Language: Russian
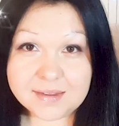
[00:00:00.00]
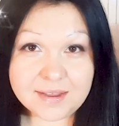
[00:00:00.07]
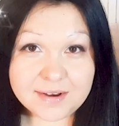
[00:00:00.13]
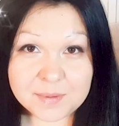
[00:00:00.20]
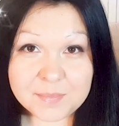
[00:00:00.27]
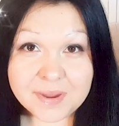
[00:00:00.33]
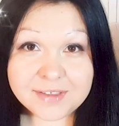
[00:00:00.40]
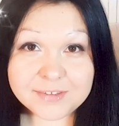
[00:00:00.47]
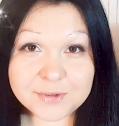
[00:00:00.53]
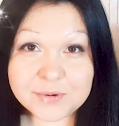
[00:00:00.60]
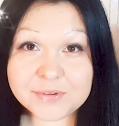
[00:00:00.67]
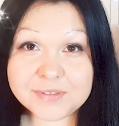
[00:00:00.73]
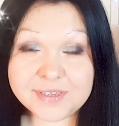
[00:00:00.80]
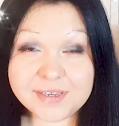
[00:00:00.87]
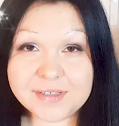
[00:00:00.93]
Аромат
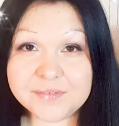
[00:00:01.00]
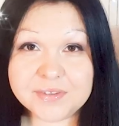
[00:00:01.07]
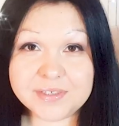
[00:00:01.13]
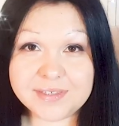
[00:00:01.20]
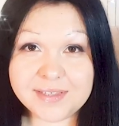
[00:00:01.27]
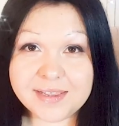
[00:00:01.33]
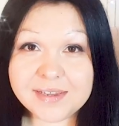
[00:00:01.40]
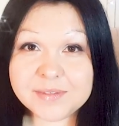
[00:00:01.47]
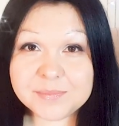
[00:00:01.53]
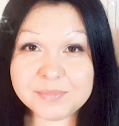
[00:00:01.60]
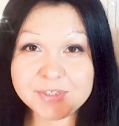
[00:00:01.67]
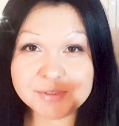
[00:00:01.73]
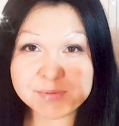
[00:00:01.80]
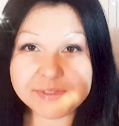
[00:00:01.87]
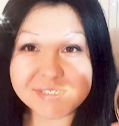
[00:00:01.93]
от Calvin Klein
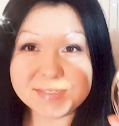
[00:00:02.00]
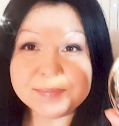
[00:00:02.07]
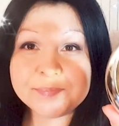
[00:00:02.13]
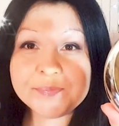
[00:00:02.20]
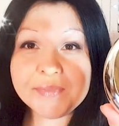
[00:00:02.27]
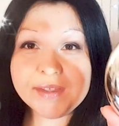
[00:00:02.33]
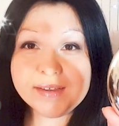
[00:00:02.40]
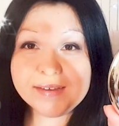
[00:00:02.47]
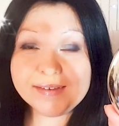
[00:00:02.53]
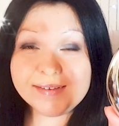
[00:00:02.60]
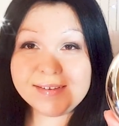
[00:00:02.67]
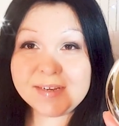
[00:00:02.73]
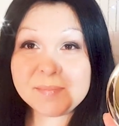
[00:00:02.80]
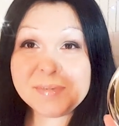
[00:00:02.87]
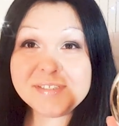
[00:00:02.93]
Beauty.
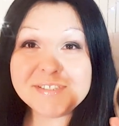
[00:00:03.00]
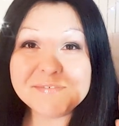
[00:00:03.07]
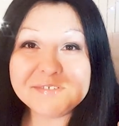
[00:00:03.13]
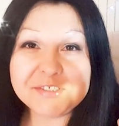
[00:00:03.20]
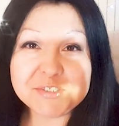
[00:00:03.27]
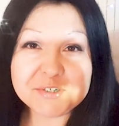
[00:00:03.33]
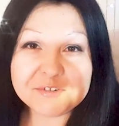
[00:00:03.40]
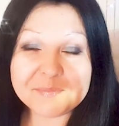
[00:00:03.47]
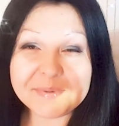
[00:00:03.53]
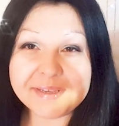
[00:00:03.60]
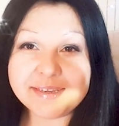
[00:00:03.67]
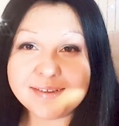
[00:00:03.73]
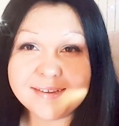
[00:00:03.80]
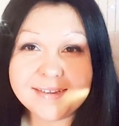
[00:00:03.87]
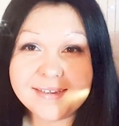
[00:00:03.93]
Аромат новичок в
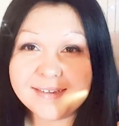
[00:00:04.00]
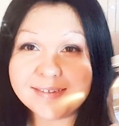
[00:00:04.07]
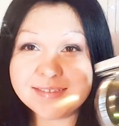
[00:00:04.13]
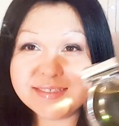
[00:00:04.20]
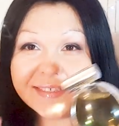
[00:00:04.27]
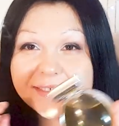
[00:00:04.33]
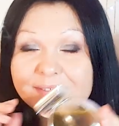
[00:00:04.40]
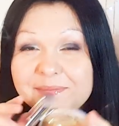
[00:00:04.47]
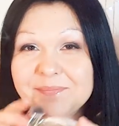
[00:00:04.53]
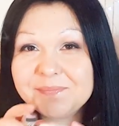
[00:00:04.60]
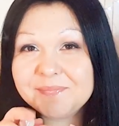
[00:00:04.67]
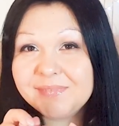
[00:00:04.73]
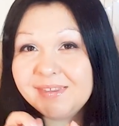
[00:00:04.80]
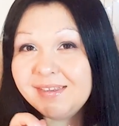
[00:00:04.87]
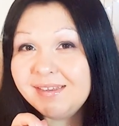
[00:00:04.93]
моей коллекции.
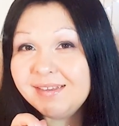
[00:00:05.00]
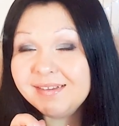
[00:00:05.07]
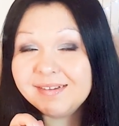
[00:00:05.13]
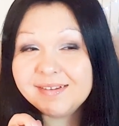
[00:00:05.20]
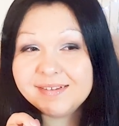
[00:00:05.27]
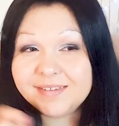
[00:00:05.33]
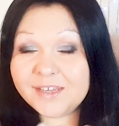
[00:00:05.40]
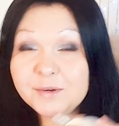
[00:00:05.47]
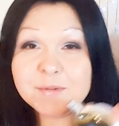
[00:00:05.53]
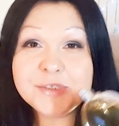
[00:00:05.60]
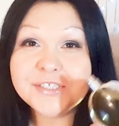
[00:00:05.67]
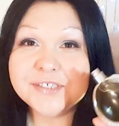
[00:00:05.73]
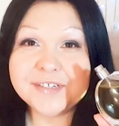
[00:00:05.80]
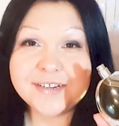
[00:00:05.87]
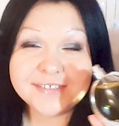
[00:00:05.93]
И я
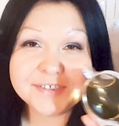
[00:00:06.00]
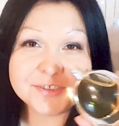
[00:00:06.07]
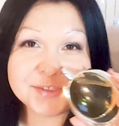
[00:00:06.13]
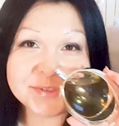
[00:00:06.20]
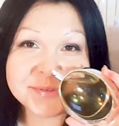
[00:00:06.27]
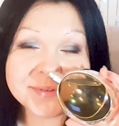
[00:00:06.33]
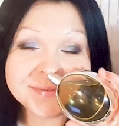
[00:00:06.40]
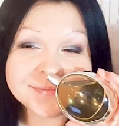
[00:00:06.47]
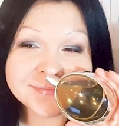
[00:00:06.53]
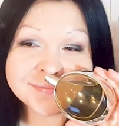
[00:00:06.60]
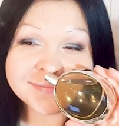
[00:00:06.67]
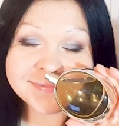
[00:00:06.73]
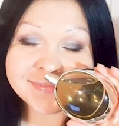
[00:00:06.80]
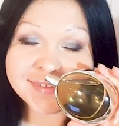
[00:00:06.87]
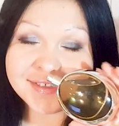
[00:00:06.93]
очень рада, что
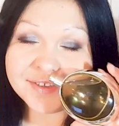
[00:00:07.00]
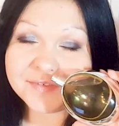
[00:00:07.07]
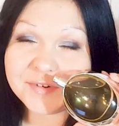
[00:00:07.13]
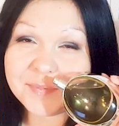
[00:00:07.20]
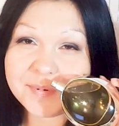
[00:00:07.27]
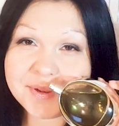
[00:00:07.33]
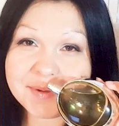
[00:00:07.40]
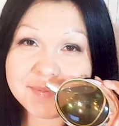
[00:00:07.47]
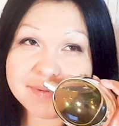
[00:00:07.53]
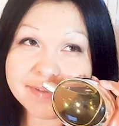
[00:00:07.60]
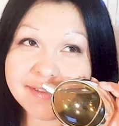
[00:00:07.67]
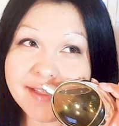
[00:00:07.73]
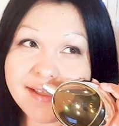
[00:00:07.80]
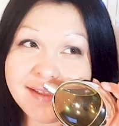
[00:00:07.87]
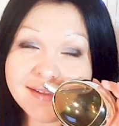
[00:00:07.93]
его
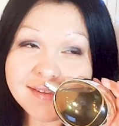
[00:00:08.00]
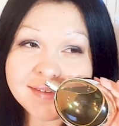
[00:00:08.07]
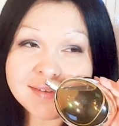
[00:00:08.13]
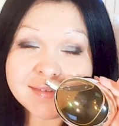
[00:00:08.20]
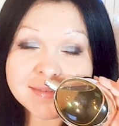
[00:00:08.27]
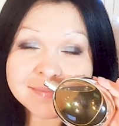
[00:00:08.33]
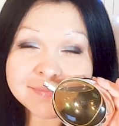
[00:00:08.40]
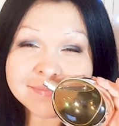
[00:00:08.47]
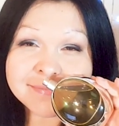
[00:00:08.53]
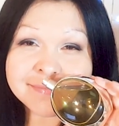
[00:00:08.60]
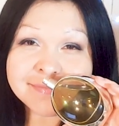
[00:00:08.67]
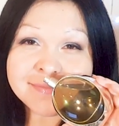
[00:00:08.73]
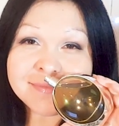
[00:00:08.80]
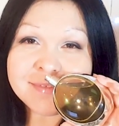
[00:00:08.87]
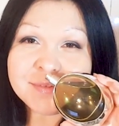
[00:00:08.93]
приобрела.
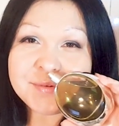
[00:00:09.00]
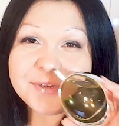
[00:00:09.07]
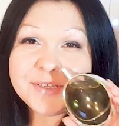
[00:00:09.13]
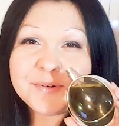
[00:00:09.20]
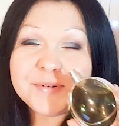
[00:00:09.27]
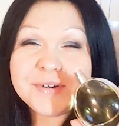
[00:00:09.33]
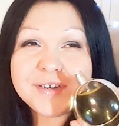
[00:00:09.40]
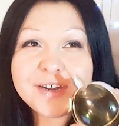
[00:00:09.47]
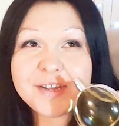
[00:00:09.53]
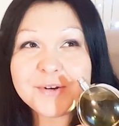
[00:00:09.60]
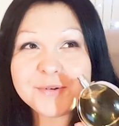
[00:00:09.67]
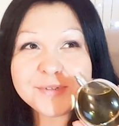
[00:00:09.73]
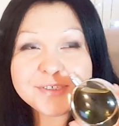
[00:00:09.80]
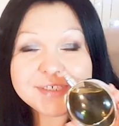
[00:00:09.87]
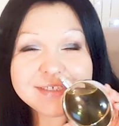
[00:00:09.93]
Ой, такой
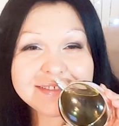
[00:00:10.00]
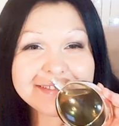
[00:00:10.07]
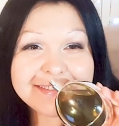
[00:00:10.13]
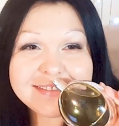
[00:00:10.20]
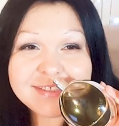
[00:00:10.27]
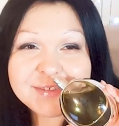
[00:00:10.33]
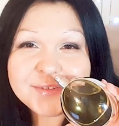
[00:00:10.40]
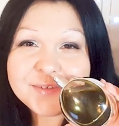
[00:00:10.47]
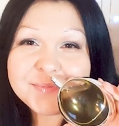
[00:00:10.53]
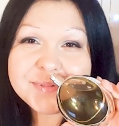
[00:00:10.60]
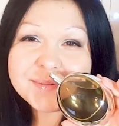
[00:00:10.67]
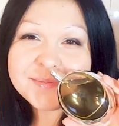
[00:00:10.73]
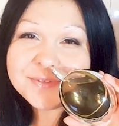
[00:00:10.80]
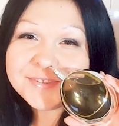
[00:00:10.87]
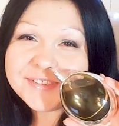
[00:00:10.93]
хорошенький, такой
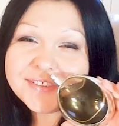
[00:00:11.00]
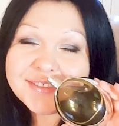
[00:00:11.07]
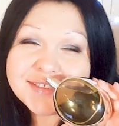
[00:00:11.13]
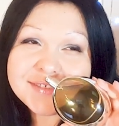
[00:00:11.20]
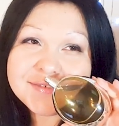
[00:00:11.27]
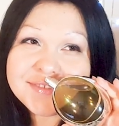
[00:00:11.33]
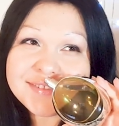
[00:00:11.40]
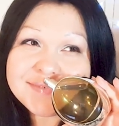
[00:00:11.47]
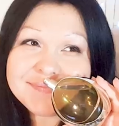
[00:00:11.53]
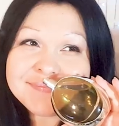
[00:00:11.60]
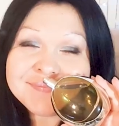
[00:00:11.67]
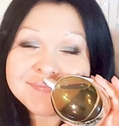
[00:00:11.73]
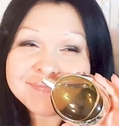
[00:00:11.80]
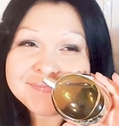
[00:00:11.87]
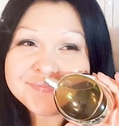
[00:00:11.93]
прям хочется вот...
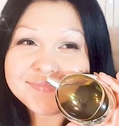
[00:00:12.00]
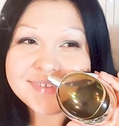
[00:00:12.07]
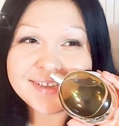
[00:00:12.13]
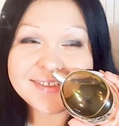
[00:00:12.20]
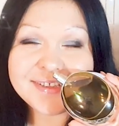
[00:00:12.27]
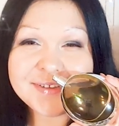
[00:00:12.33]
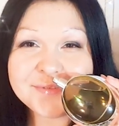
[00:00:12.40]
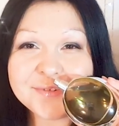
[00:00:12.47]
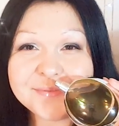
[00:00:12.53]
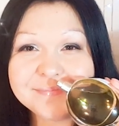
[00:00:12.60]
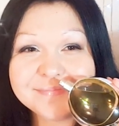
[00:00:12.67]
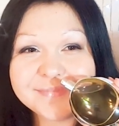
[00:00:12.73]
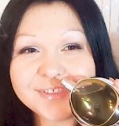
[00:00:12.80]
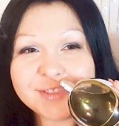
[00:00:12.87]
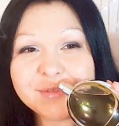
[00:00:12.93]
Когда его
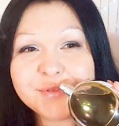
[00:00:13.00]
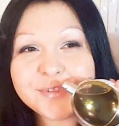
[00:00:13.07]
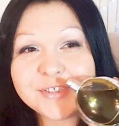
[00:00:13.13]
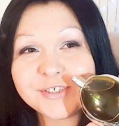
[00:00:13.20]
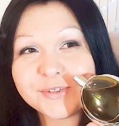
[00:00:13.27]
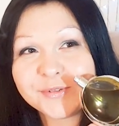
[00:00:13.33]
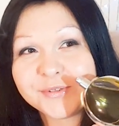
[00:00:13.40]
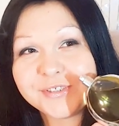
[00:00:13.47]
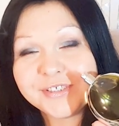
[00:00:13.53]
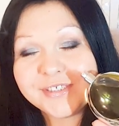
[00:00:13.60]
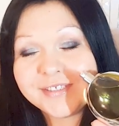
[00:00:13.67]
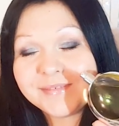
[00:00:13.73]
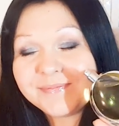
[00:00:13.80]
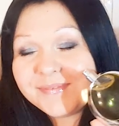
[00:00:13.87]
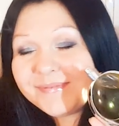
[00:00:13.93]
слушаешь,
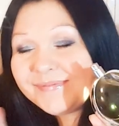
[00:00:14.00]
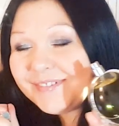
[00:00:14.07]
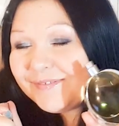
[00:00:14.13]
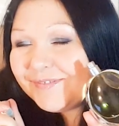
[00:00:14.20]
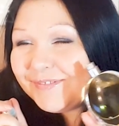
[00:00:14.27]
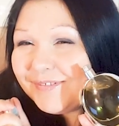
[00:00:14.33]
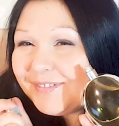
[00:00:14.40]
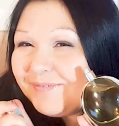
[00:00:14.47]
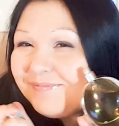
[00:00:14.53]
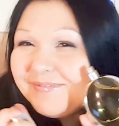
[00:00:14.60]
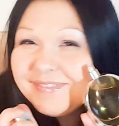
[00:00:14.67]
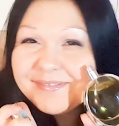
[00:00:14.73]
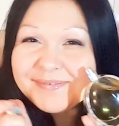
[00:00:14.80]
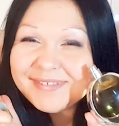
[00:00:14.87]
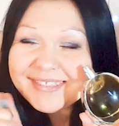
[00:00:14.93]
хочется прям так вот
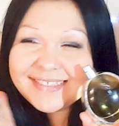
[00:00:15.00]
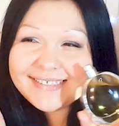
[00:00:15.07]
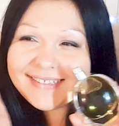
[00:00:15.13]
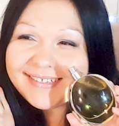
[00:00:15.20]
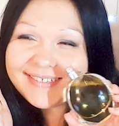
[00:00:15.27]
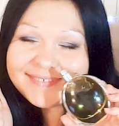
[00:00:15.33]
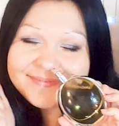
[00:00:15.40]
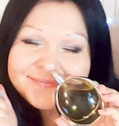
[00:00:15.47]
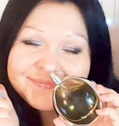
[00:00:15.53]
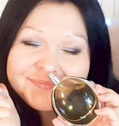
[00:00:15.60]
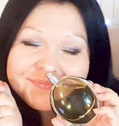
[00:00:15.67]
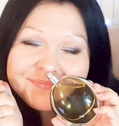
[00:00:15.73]
улыбнуться и